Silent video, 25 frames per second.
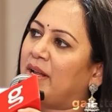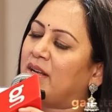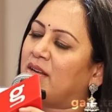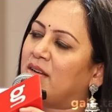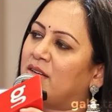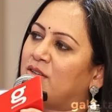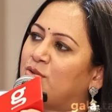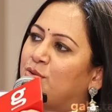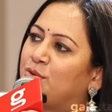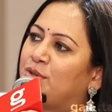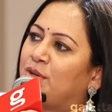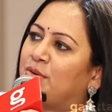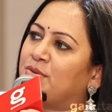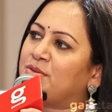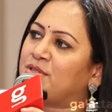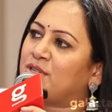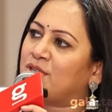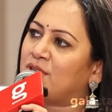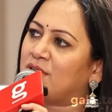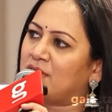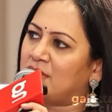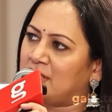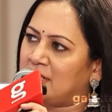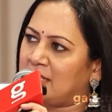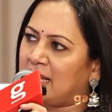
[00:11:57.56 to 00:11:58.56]
ஒன் டூ
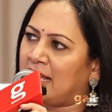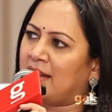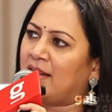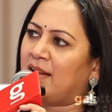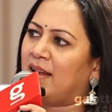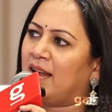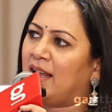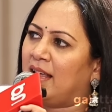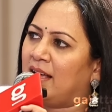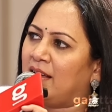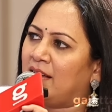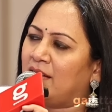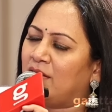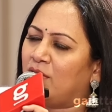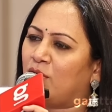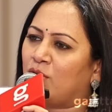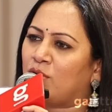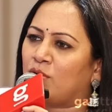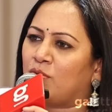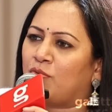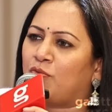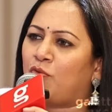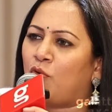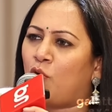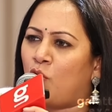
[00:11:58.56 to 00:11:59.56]
தௌசண்ட் டெனில்
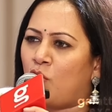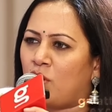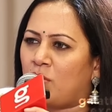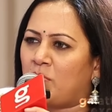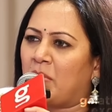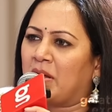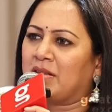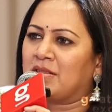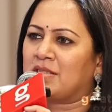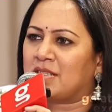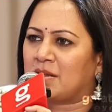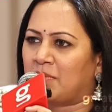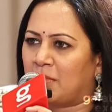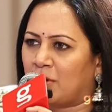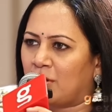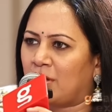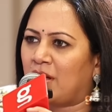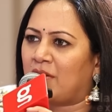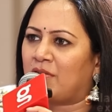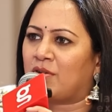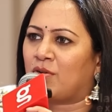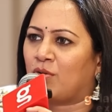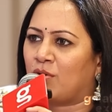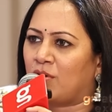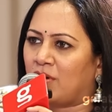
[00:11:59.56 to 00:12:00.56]
ஒரு ஃபோர் மந்த்ஸ்க்கு மட்டும்
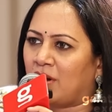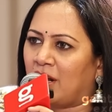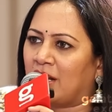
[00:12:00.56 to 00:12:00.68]
தான் அவருக்கு ஒரு